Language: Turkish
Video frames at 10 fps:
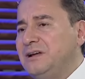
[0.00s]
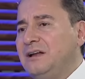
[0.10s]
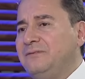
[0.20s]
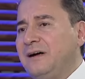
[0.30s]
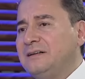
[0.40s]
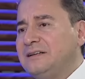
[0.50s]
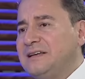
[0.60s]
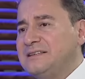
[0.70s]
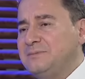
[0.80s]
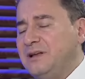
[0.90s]
Yani farklı
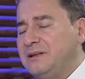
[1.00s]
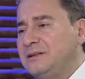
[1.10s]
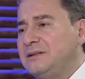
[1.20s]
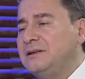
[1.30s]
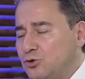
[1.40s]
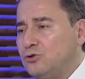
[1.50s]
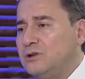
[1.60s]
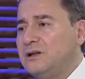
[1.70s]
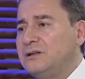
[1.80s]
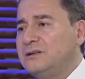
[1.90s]
kesimlerin
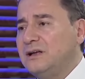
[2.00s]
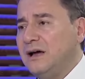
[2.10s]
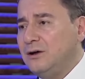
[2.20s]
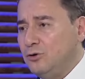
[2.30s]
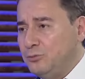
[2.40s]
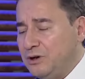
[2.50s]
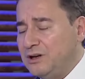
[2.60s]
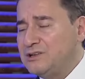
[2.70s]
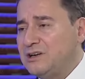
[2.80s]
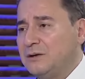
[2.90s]
sorunlarını daha ön
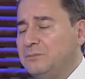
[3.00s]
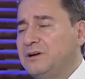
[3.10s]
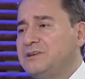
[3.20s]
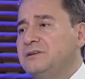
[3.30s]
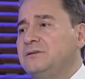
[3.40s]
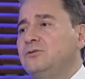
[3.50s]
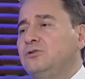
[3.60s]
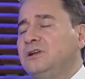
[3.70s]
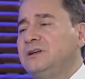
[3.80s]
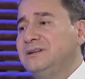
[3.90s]
plana çıkartmak için,
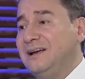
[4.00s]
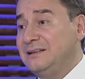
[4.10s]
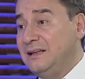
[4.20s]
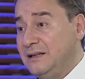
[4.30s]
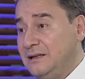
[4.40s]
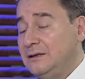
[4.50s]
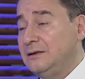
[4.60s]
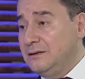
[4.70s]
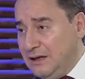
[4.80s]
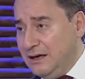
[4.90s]
onların dertlerini
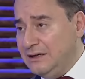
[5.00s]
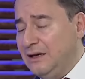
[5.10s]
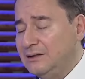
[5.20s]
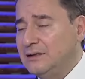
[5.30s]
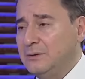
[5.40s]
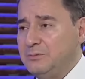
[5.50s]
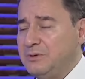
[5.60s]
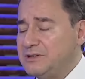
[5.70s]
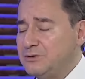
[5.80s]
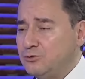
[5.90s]
daha iyi
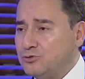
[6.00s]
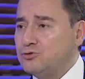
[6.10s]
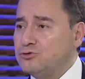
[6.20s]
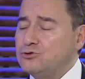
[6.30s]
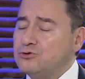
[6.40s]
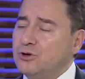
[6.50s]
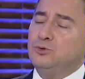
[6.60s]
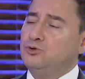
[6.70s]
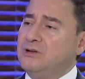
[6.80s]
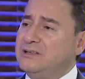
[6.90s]
anlatabilmek için kuşkusuz
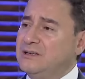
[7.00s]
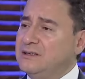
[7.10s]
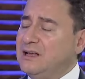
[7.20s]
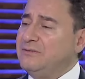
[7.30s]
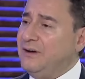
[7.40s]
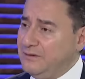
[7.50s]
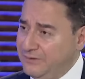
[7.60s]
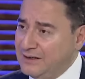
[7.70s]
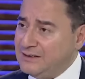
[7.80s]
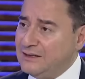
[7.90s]
bu tür etkinlikler
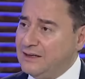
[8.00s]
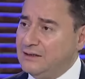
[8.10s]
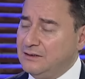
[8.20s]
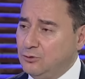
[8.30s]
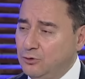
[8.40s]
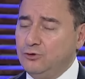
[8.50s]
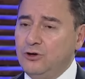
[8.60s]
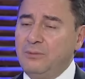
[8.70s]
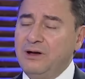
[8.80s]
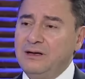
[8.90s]
faydalı da
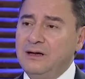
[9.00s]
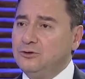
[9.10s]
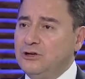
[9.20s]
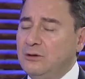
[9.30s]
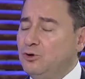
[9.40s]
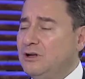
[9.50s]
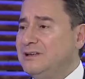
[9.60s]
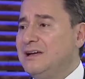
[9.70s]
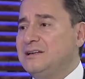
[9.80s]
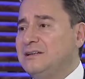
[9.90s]
oluyor ama önemli olan
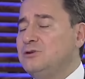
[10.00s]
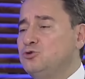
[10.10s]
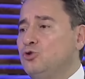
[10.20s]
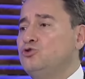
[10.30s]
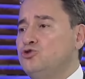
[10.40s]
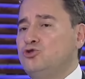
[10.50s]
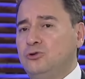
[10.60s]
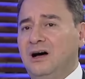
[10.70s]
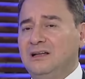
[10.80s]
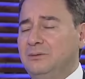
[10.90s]
gerçekten sonuç
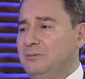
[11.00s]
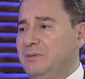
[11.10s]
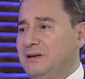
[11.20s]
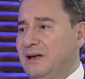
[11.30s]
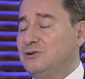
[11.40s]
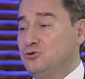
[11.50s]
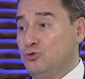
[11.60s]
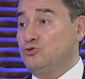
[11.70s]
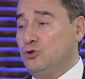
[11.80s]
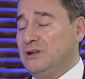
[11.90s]
alabilmek. Yani
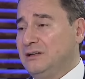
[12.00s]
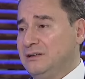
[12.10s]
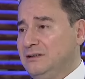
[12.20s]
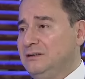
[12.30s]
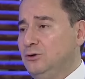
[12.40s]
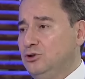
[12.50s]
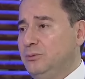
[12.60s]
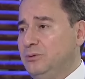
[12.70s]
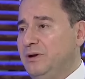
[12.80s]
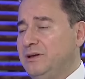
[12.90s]
sonuç odaklı
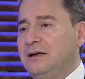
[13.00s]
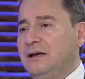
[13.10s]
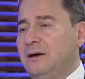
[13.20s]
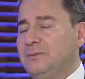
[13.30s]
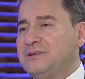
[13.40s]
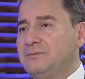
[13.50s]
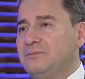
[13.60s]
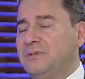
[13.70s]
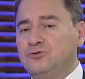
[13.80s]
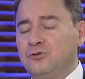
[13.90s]
olabilmek. E, yani bizim
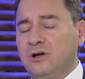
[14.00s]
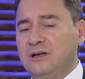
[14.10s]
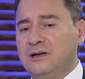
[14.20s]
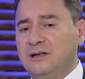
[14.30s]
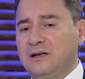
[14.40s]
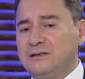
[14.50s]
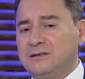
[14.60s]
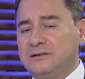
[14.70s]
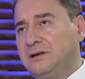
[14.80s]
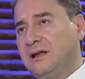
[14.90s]
şu ana kadar
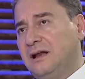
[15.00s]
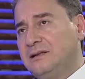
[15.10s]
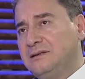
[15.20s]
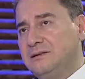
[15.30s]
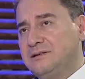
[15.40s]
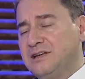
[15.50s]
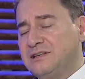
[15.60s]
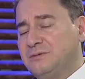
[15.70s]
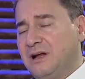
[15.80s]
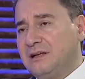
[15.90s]
genel
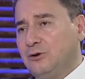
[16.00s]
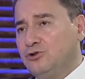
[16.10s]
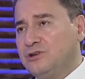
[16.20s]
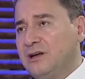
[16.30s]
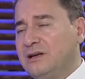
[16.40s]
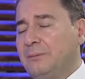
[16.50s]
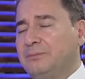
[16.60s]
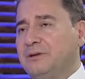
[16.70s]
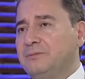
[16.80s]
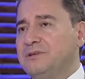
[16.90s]
seçimlerden önce
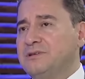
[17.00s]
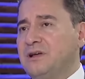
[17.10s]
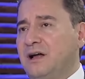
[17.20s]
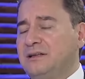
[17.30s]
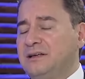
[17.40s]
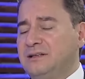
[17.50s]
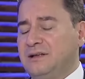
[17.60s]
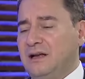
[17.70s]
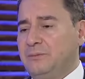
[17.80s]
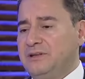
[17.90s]
yaptığımız 6-7
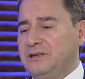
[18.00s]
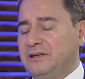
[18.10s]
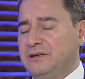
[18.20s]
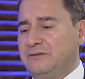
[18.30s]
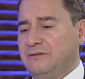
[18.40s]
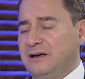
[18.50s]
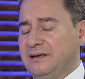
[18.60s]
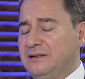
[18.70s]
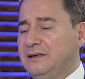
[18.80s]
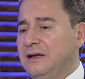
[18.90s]
tane miting var
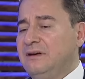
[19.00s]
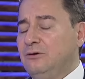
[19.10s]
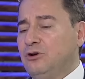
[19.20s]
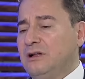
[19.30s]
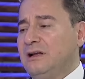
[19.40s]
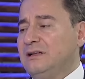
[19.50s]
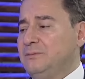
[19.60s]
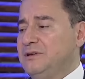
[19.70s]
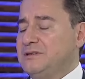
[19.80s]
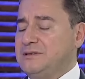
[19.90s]
idi ve oralarda
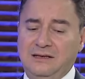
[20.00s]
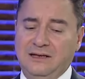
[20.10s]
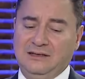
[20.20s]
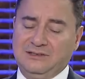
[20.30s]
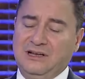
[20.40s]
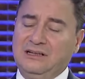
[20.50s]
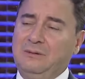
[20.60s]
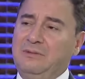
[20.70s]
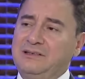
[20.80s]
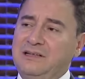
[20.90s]
biz
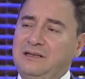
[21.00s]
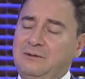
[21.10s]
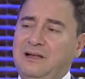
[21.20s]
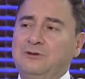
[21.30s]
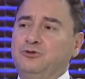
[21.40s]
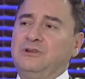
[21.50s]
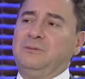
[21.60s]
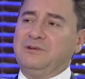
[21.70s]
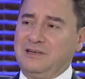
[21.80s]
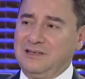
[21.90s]
yanlışlardan bahsettik ama daha çok da
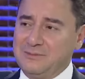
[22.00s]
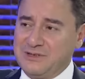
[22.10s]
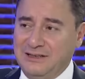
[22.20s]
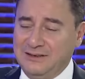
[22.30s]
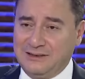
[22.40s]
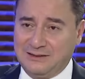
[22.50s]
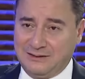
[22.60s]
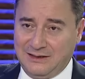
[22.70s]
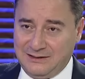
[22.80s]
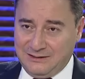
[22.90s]
yapacaklarımızı anlattık
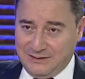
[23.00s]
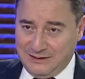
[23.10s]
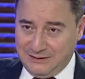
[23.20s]
yani. Hani